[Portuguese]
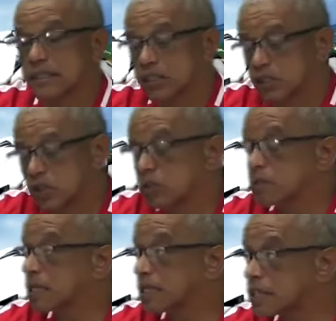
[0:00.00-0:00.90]
e, se eu não
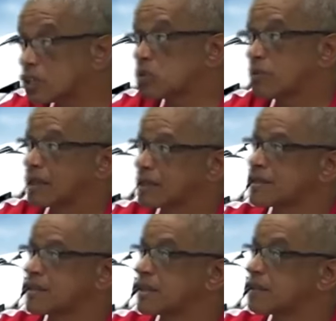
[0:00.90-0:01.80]
me engano, Itajubá está
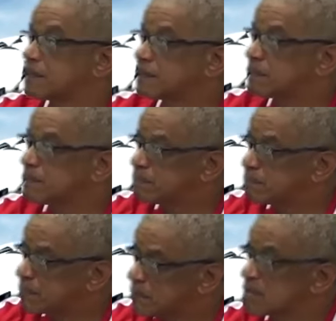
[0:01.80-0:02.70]
sendo a
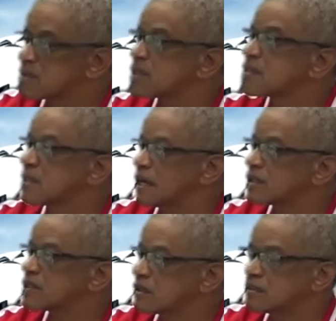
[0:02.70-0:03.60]
terceira
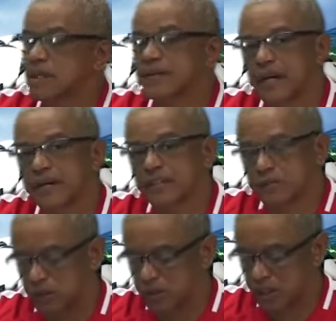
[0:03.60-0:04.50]
cidade a ser implantada esse
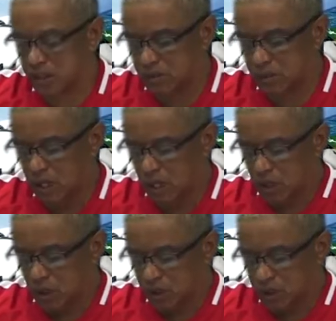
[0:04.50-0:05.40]
projeto,
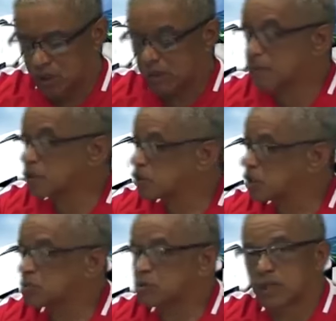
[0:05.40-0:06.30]
que chama
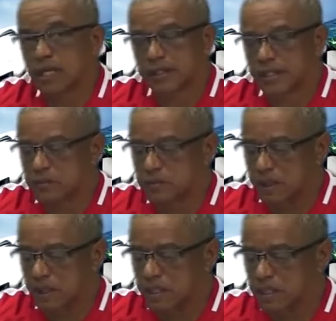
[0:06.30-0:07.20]
Projeto Muralha da
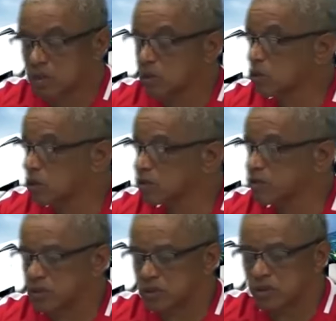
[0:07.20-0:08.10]
Esperança, do goleiro
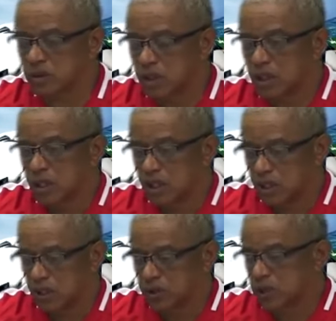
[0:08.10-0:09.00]
Vitor.
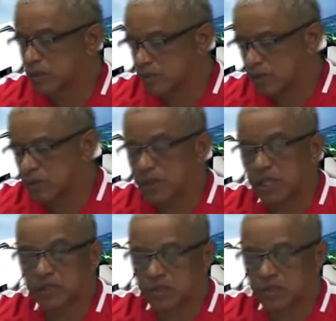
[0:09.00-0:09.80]
Eu tive a oportunidade